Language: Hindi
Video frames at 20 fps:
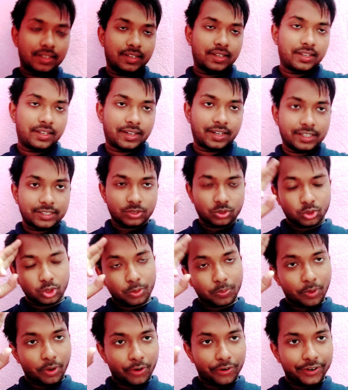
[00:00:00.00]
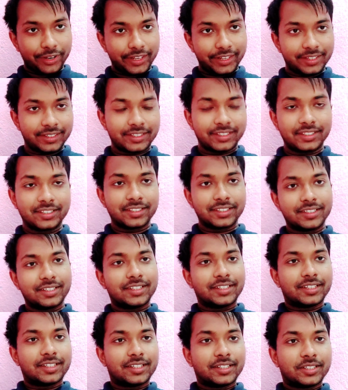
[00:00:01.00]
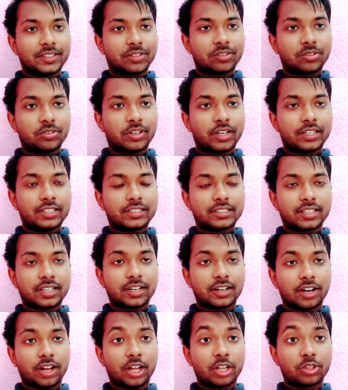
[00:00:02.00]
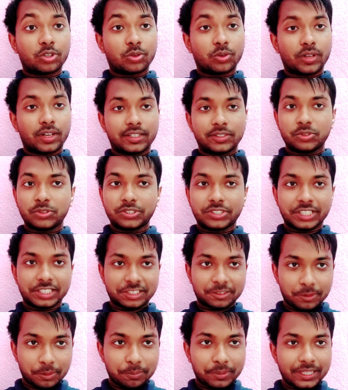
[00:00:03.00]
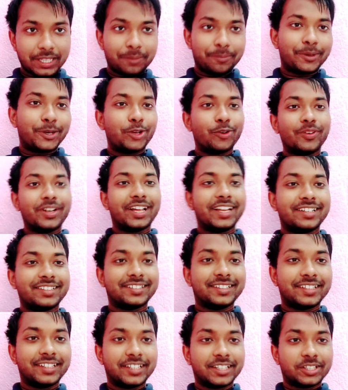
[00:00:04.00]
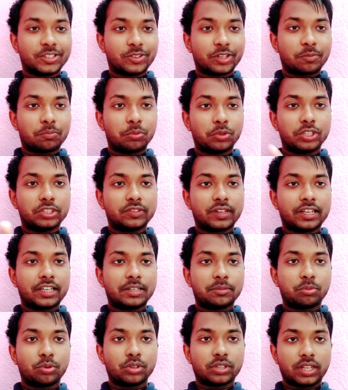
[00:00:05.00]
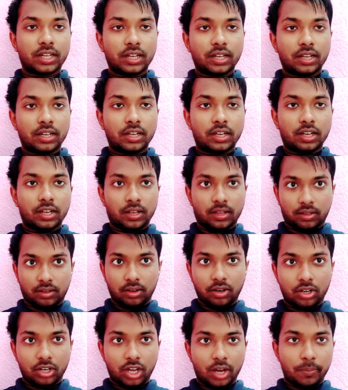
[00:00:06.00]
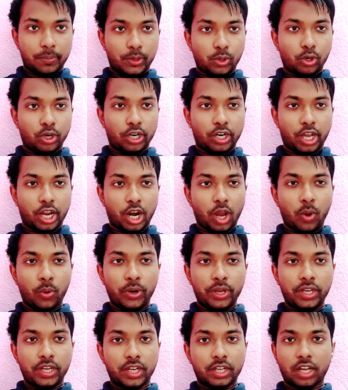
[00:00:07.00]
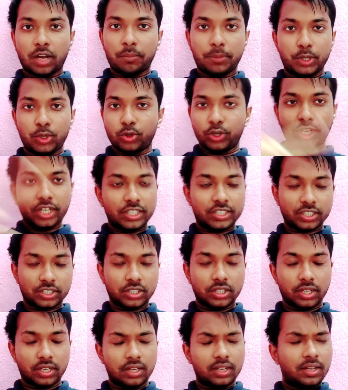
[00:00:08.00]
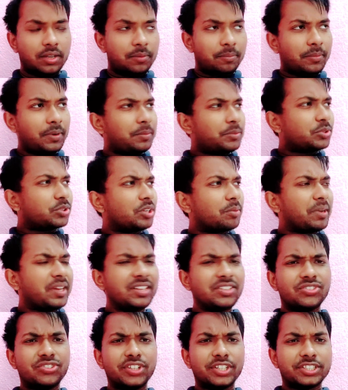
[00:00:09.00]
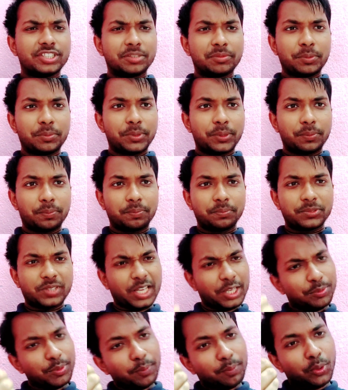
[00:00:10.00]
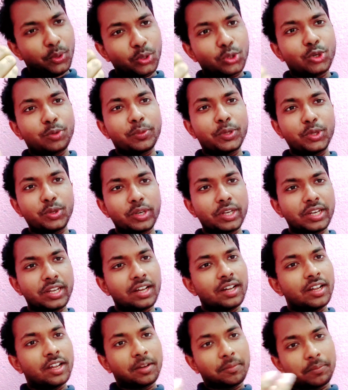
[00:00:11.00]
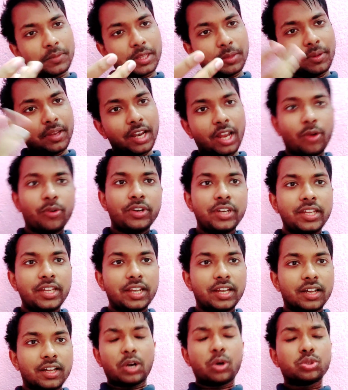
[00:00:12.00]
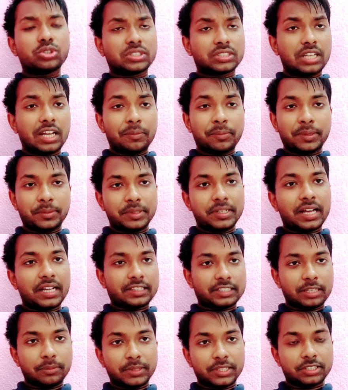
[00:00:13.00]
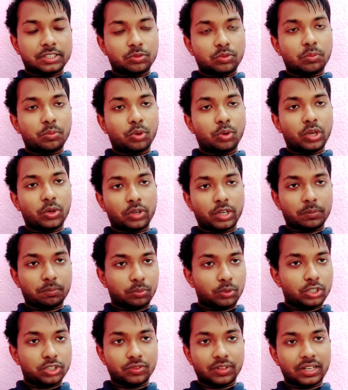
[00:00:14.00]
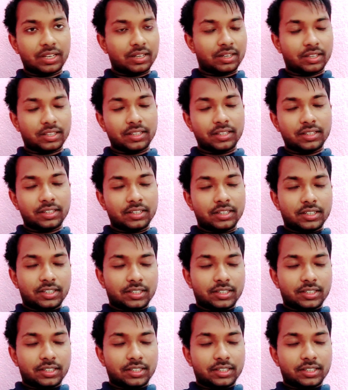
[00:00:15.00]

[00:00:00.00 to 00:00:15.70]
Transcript: ए गाइस गुड मॉर्निंग तो गाइस कल रात को यार जो स्टेशन में पता है वीडियो बना रहे थे तो एक पुलिस वाले ने बोलता है और यहाँ वीडियो लेना अलाउ नहीं है यहाँ वीडियो नहीं ले सकते मैं भी सोचा भाई स्टेशन में सही में फोटो वीडियो लेना मतलब अलाउ ही नहीं है हो सकता है मे भी रात की वजह से वो बोले होंगे पुलिस वाले अंकल